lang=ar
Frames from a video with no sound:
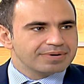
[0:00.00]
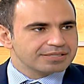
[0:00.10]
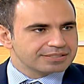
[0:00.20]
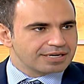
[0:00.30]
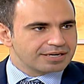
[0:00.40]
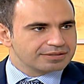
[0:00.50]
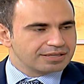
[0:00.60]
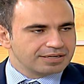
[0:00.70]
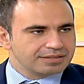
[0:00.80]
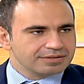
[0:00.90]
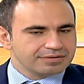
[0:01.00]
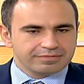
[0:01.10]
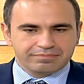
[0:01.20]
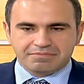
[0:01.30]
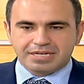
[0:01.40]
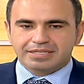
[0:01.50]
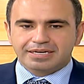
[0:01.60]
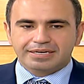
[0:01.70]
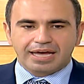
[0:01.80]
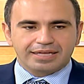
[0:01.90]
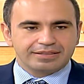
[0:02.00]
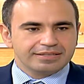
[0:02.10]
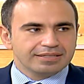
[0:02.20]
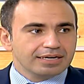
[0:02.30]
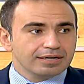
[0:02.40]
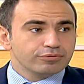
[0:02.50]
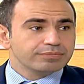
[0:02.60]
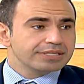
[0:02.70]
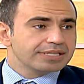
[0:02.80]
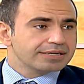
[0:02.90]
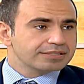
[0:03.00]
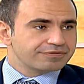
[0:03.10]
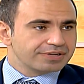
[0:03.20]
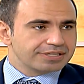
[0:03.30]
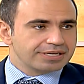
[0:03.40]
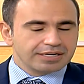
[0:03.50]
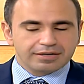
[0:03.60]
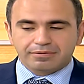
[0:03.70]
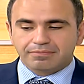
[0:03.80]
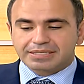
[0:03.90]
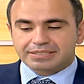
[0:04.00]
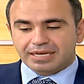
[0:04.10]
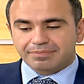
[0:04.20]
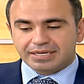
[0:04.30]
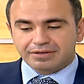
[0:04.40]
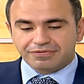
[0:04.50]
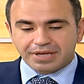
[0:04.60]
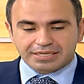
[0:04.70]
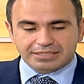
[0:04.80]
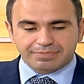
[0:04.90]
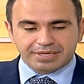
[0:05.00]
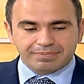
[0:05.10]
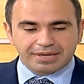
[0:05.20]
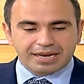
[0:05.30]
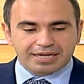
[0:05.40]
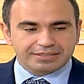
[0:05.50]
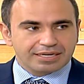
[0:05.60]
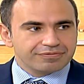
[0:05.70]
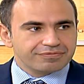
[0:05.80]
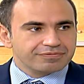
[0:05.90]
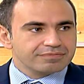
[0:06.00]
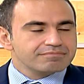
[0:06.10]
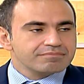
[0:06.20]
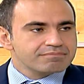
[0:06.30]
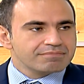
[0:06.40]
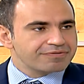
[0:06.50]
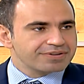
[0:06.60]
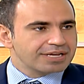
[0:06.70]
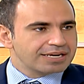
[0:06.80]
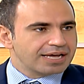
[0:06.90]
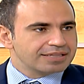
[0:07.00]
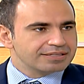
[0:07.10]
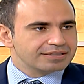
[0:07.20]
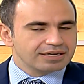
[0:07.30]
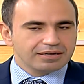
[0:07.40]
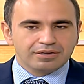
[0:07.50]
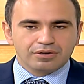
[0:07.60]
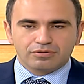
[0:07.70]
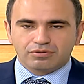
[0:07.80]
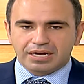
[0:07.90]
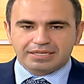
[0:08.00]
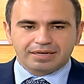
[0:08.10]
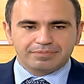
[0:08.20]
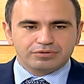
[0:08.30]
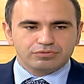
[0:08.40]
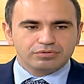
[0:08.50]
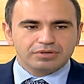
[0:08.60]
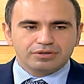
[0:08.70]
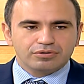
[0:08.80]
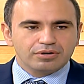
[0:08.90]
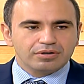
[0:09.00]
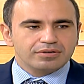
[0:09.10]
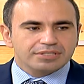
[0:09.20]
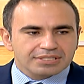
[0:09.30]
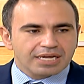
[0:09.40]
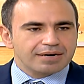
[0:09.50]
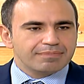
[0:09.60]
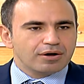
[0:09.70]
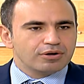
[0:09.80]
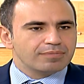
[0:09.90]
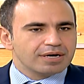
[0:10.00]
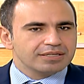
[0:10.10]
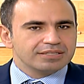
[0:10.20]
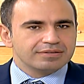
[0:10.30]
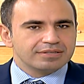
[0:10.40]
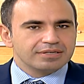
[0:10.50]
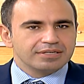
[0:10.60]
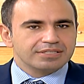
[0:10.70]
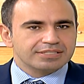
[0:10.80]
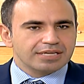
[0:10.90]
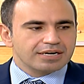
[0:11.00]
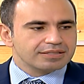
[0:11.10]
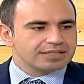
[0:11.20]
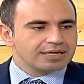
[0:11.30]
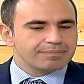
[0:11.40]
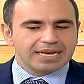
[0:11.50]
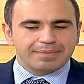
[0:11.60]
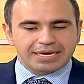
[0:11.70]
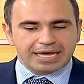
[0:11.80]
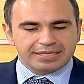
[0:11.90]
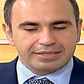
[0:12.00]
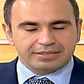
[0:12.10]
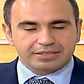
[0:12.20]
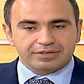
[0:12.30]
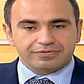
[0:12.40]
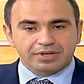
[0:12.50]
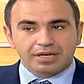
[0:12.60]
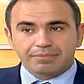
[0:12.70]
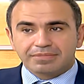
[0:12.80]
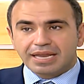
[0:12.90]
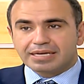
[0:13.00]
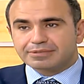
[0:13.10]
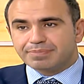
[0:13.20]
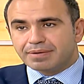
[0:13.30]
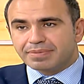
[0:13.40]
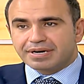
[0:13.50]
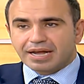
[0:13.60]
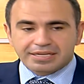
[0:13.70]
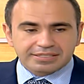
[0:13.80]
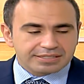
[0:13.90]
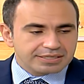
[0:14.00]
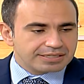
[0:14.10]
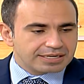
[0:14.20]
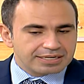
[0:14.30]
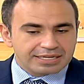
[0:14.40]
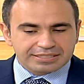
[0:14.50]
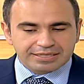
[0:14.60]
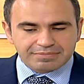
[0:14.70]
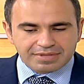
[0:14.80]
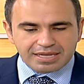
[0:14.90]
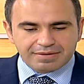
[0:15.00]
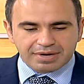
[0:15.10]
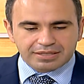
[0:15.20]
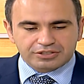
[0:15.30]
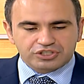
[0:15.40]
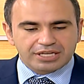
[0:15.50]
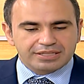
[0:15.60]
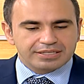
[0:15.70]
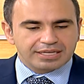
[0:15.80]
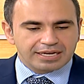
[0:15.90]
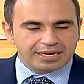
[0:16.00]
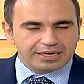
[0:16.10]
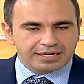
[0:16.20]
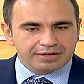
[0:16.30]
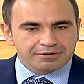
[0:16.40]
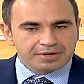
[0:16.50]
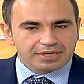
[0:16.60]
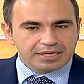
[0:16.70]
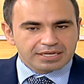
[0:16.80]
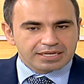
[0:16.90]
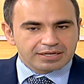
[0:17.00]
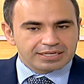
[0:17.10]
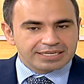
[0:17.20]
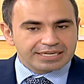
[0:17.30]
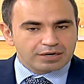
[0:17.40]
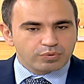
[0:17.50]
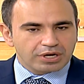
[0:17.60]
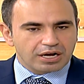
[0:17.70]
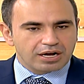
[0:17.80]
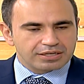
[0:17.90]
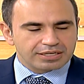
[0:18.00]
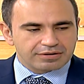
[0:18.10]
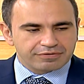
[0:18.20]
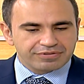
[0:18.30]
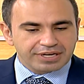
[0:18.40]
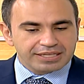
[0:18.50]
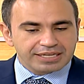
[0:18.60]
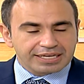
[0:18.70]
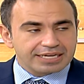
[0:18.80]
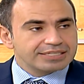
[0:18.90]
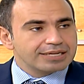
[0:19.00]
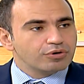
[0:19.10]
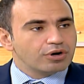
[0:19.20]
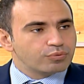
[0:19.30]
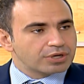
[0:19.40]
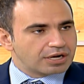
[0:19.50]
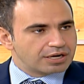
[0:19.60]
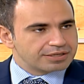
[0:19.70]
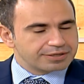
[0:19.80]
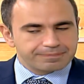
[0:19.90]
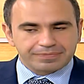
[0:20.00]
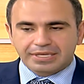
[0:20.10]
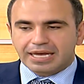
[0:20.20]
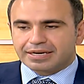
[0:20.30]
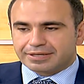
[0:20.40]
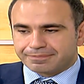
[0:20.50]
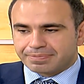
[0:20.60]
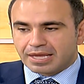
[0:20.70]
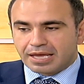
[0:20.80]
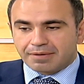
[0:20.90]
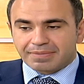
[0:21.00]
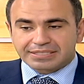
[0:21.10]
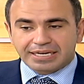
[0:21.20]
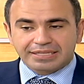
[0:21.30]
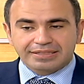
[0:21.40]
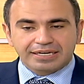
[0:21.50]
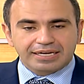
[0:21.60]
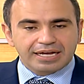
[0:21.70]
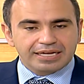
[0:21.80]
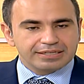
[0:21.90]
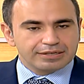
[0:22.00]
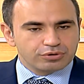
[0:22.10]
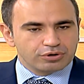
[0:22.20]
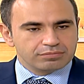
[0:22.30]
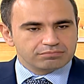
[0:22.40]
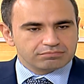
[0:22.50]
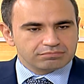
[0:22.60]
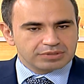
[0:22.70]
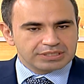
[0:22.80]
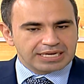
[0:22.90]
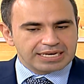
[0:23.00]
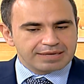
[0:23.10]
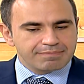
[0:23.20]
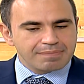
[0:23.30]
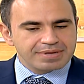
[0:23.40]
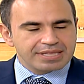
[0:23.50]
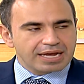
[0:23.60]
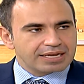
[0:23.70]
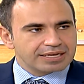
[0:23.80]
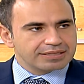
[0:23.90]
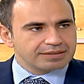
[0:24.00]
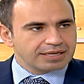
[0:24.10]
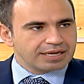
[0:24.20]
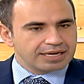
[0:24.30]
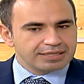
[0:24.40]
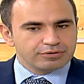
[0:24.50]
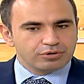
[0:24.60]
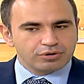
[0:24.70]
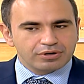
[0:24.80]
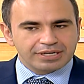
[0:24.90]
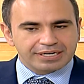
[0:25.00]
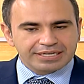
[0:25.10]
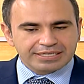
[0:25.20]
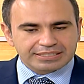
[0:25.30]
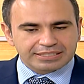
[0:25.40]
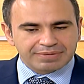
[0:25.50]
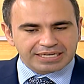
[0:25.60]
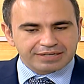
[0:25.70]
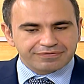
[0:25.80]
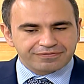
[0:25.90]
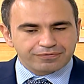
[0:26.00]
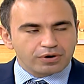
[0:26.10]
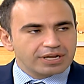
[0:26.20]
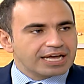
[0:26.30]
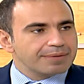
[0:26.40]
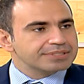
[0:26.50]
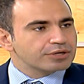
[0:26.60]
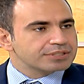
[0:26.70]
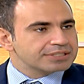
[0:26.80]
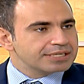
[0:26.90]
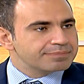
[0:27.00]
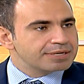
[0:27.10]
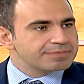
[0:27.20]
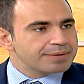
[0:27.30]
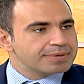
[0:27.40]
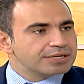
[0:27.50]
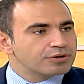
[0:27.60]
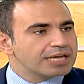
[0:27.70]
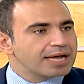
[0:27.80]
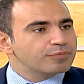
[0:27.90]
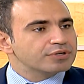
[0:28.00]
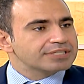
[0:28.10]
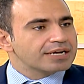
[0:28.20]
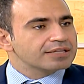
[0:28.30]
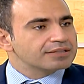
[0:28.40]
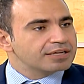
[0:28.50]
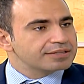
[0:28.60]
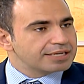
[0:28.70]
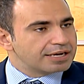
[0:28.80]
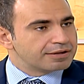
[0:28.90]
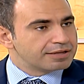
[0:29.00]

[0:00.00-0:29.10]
للسرطان بنقدر نحددها وبنقدر نتفاداها بس كمان في أسباب للأسف ما فينا نحددها وهيدا بنقول انه صار معه المريض السرطان بلا ما نحدد كيف من الاسباب الرئيسيه اللي لازم دائما نشدد عليها هي الوقايه في عندنا كذا نوع وقايه يعني مثلا الدخان اليوم يلي ما بيدخن عنده الريسك بخف فوق ال 95% من انه يعمل سرطان رئه